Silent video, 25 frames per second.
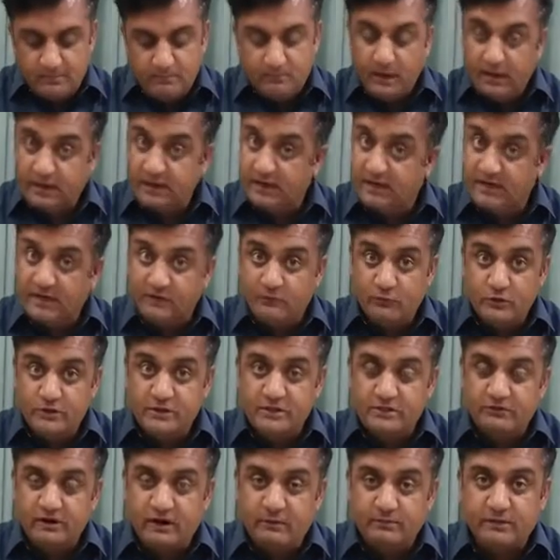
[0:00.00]
माइकल का वही
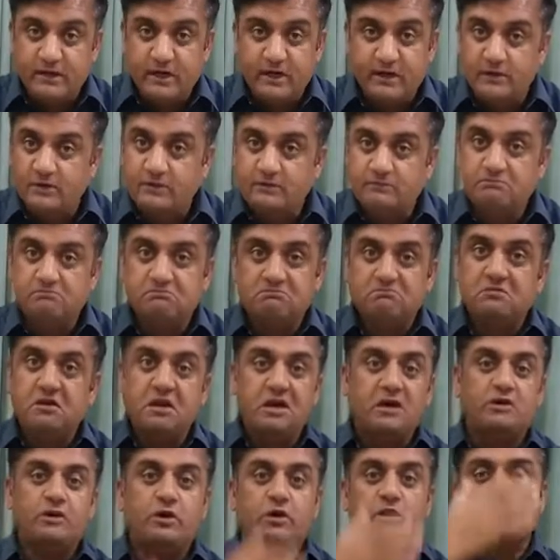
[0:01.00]
जवाब था
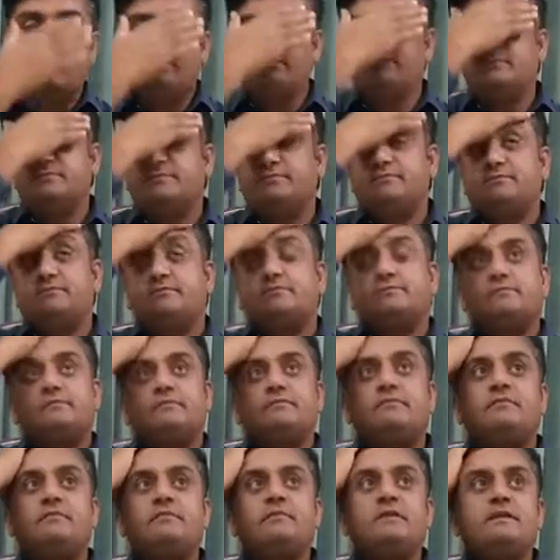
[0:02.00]
एक डॉलर
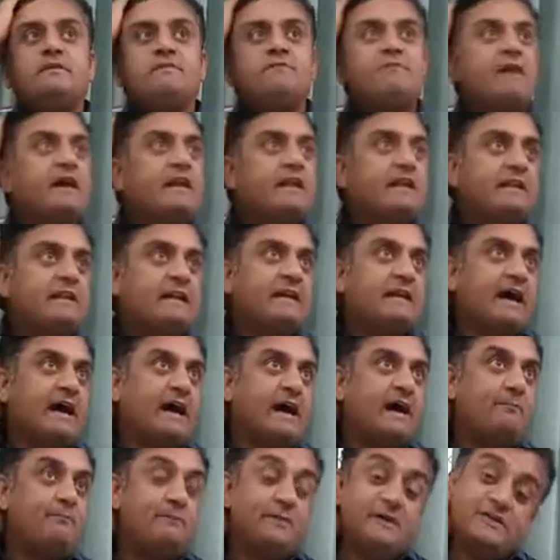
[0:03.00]
वालद ने
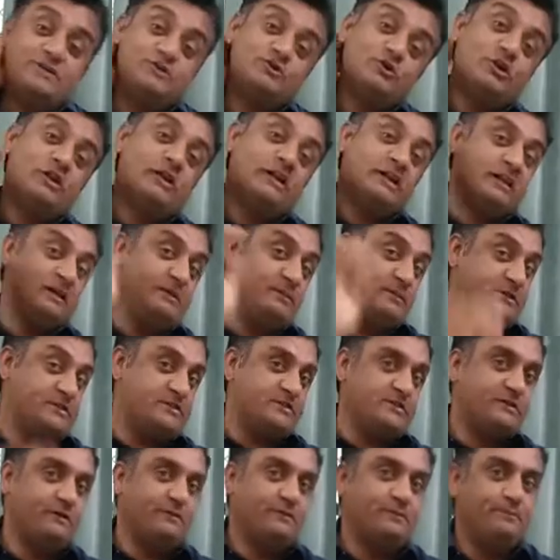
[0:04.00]
कहा बीस डॉलर की बेच
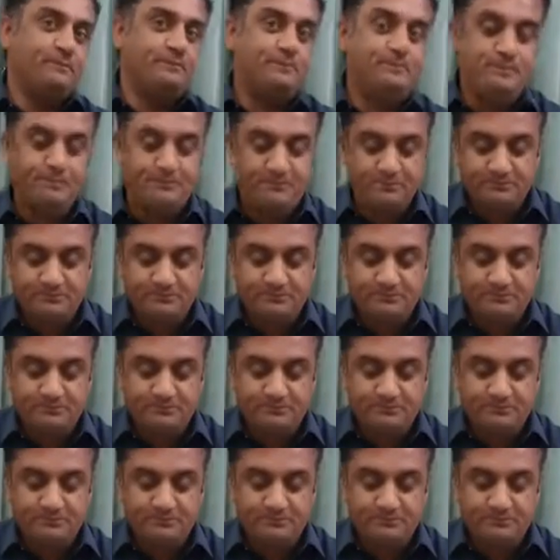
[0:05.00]
के आओ